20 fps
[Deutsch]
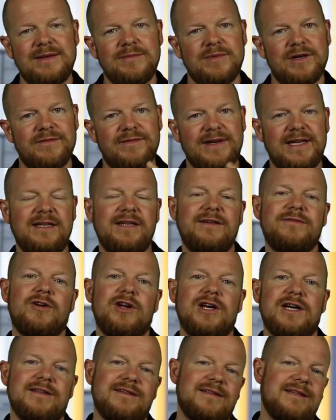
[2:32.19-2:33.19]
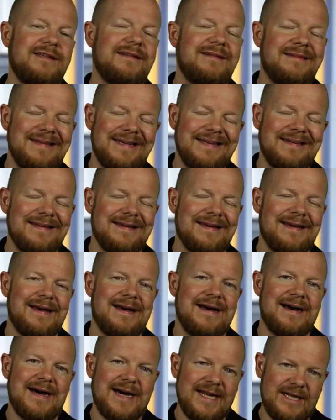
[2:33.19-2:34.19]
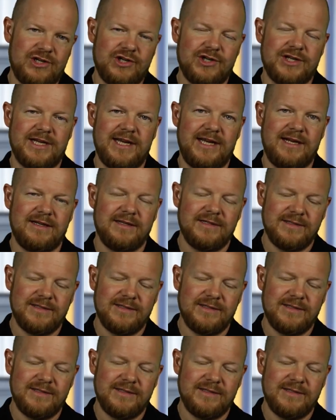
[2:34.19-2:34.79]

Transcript: Immer wenn die Volatilität ansteigt.